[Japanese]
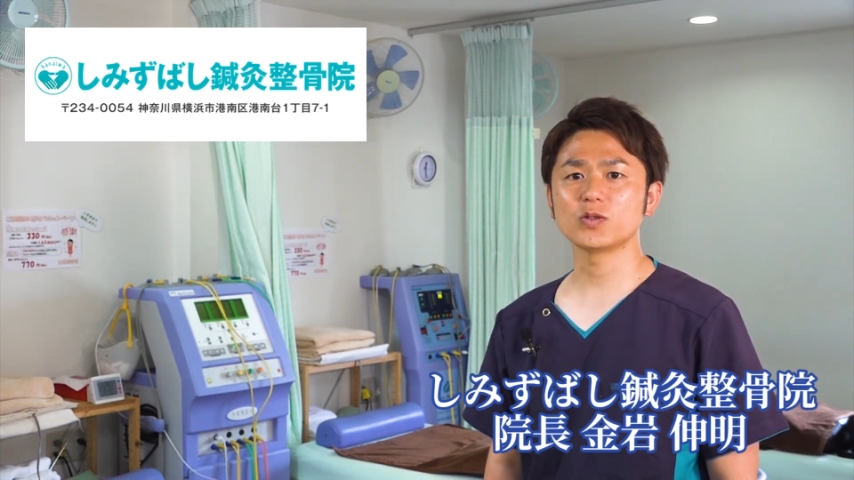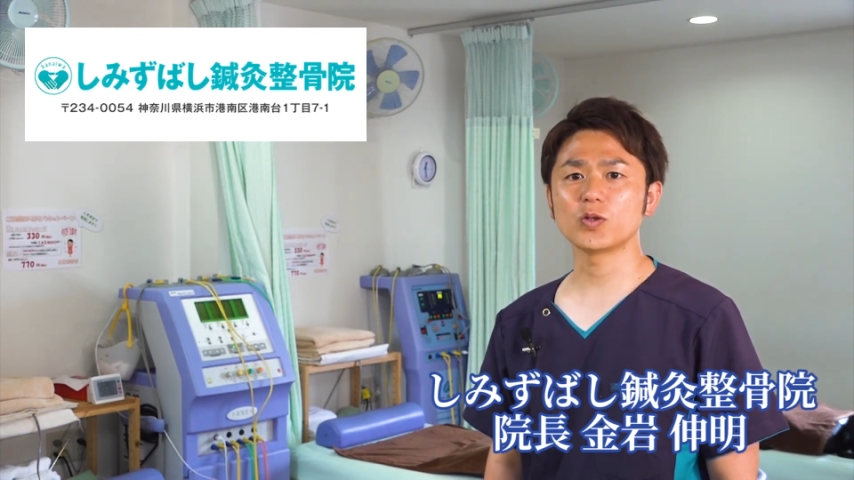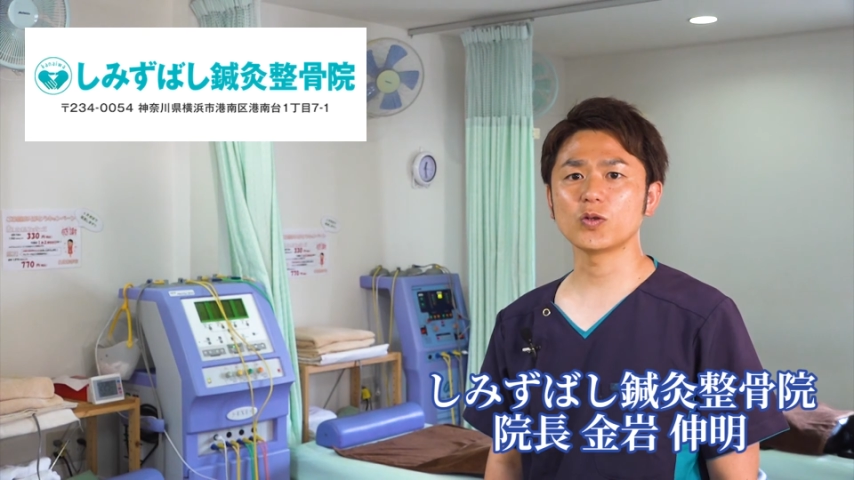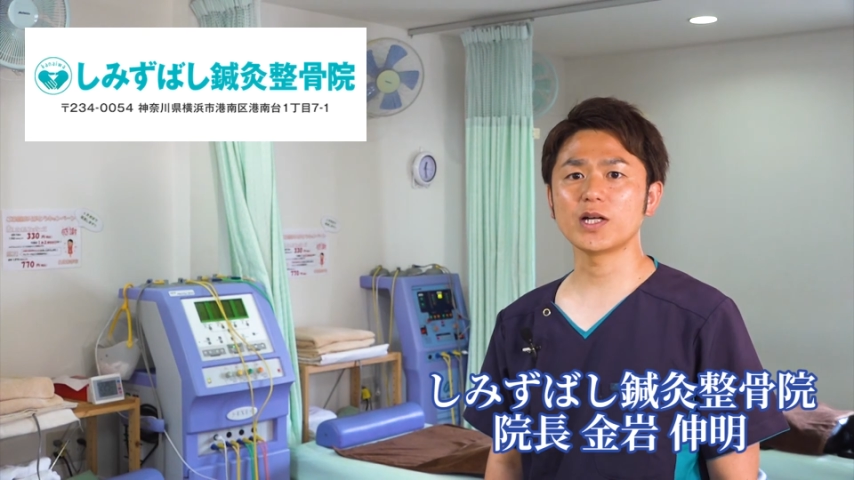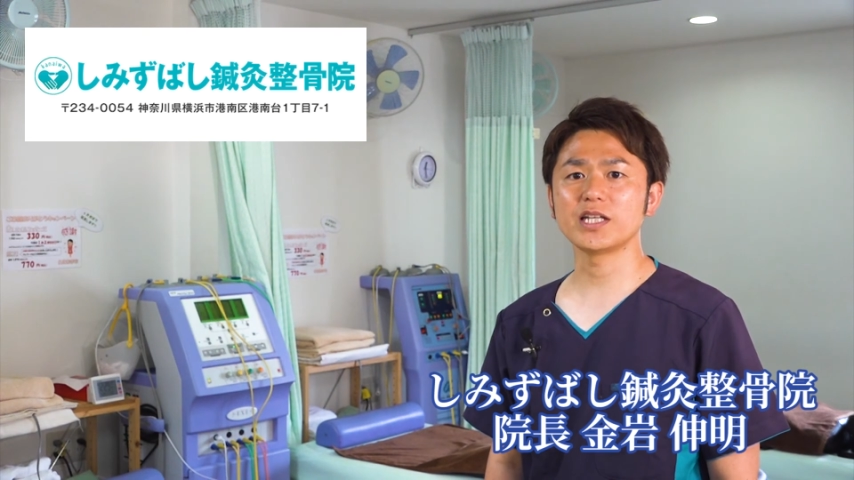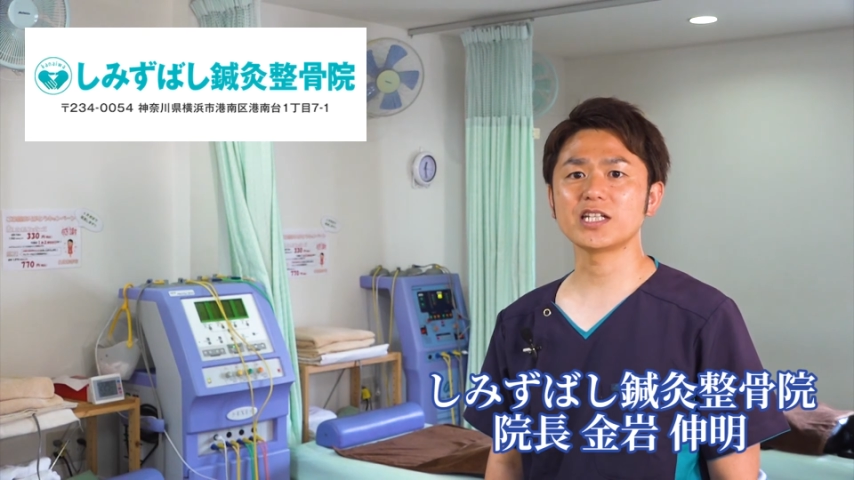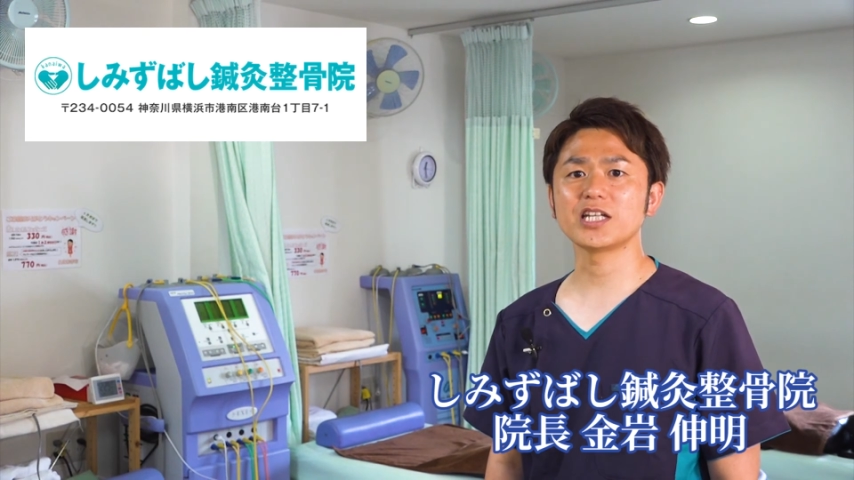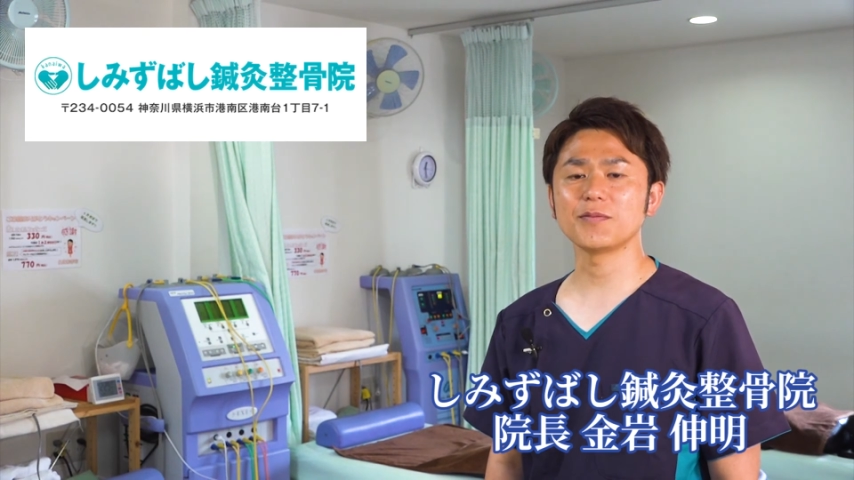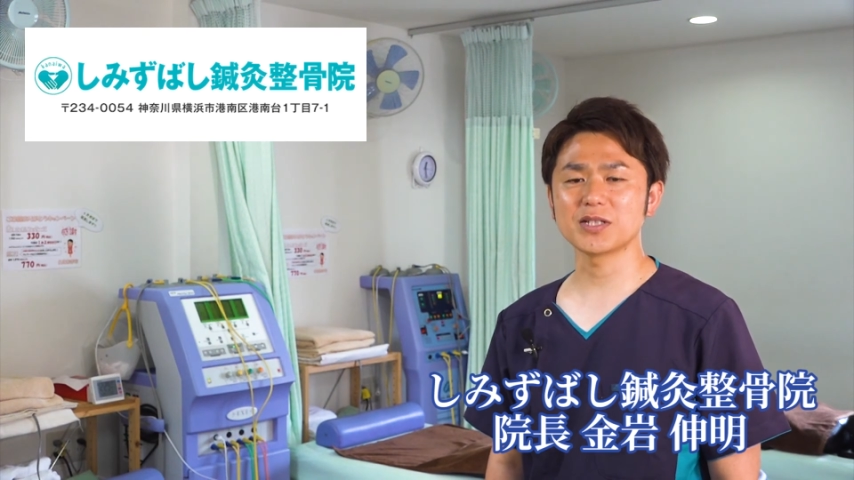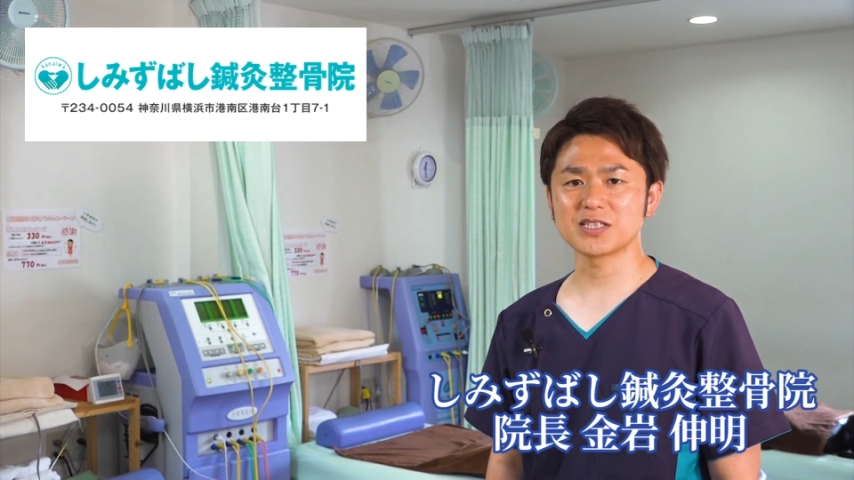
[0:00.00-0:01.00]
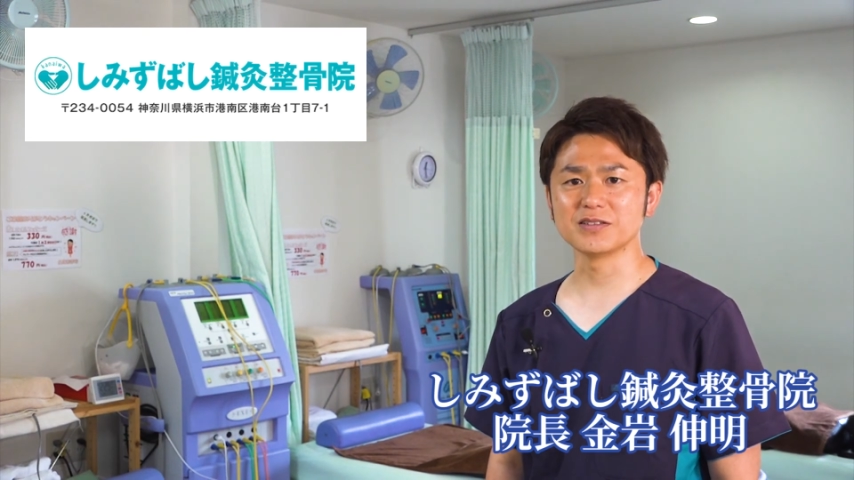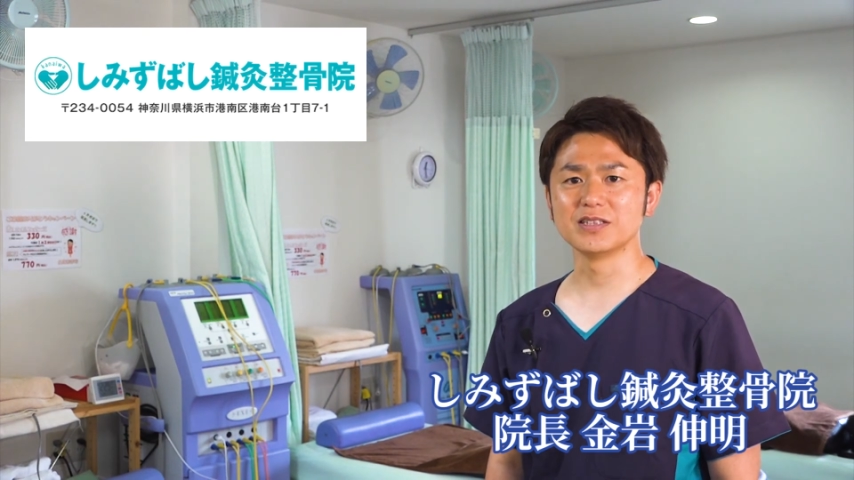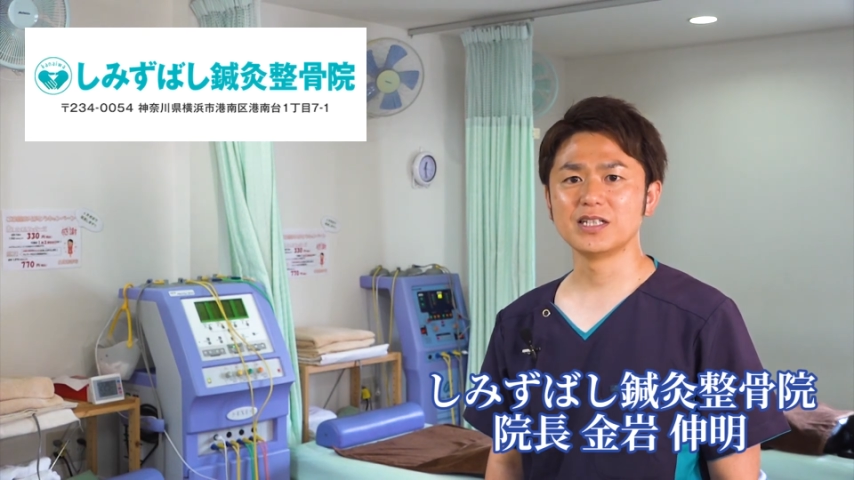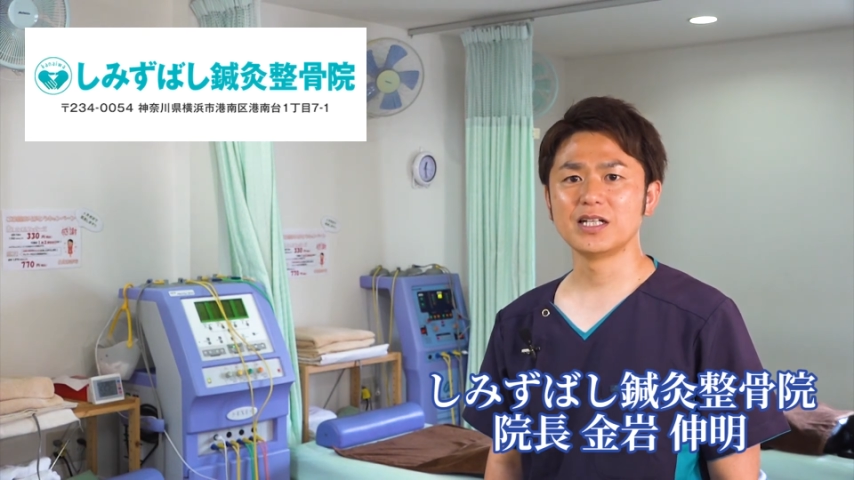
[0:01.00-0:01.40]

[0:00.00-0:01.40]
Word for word: ることができています